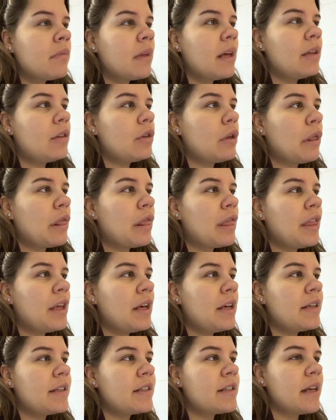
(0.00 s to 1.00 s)

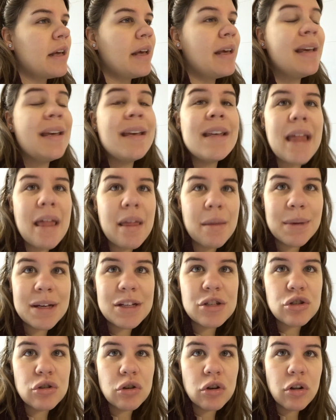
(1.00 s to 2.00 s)
Entonces, eh, y
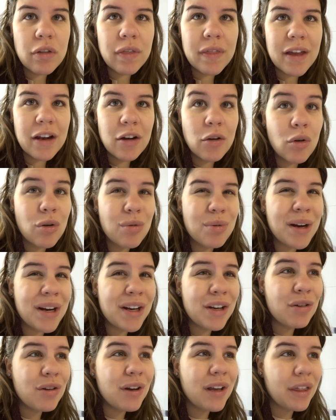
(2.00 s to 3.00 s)
además solo del
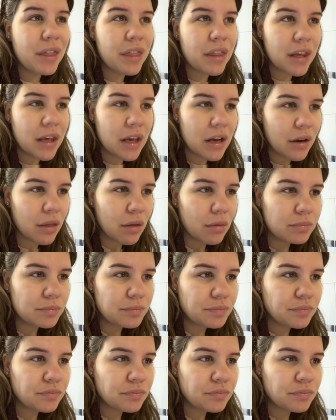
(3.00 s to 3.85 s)
ovario izquierdo.